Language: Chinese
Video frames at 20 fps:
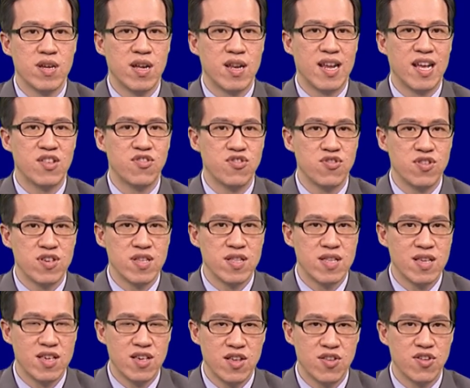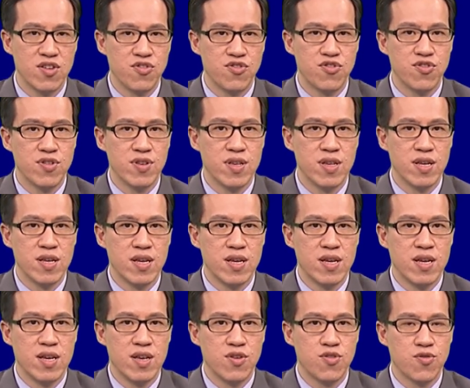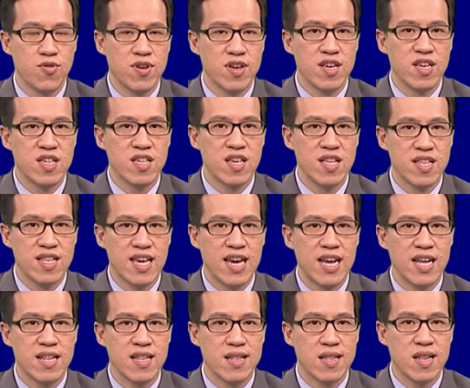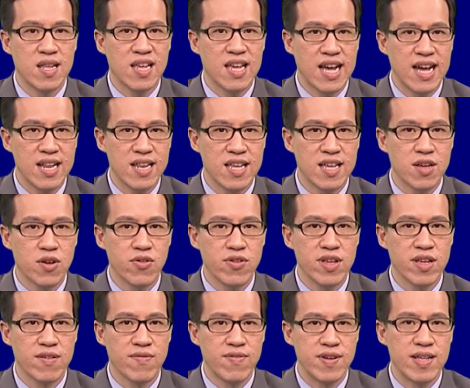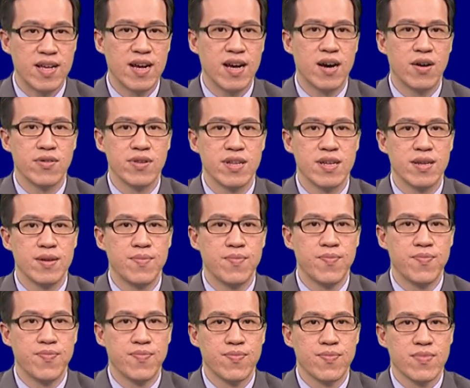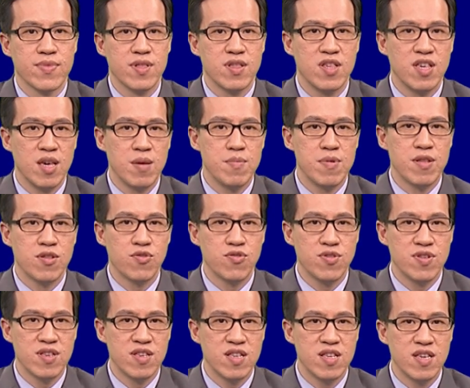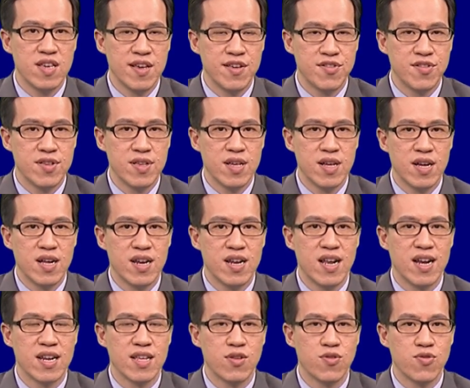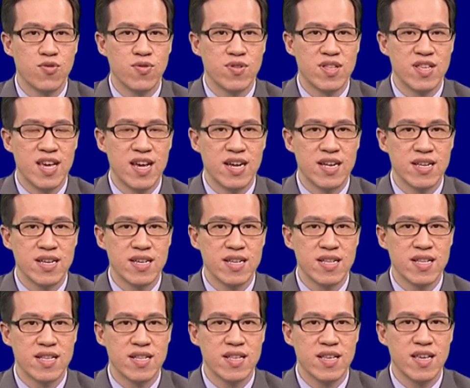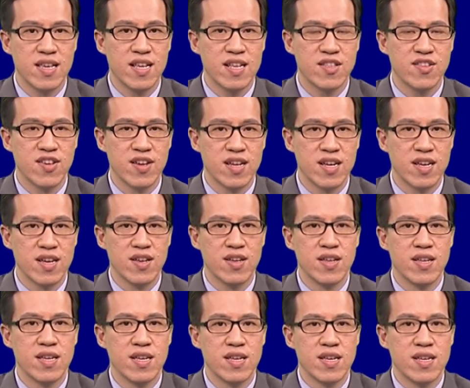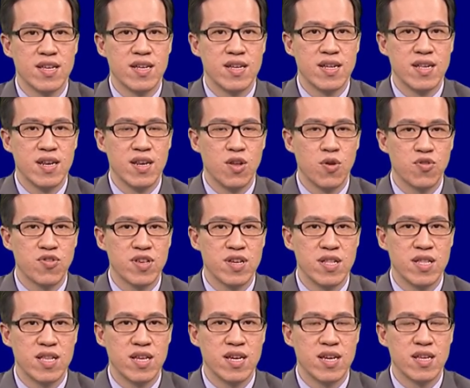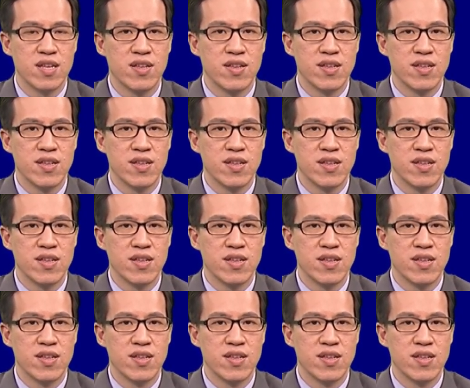来执行这些程式。所以现在 TI 提供一个非常好的界面，就是 CCS，让你做这样一整个流程的